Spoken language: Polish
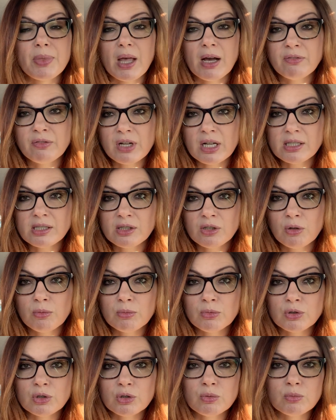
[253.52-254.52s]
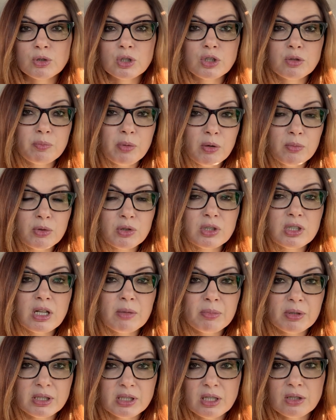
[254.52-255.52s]
A wraz z nią może umrzeć pomoc
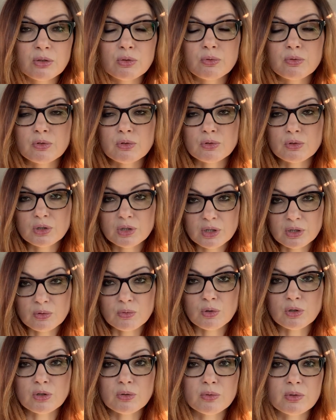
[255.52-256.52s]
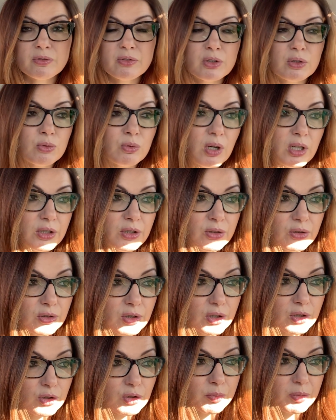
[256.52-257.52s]
dla pacjentów, którzy się zgłoszą ewentualnie do
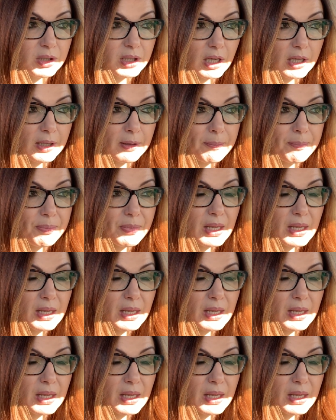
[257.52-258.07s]
tego szpitala.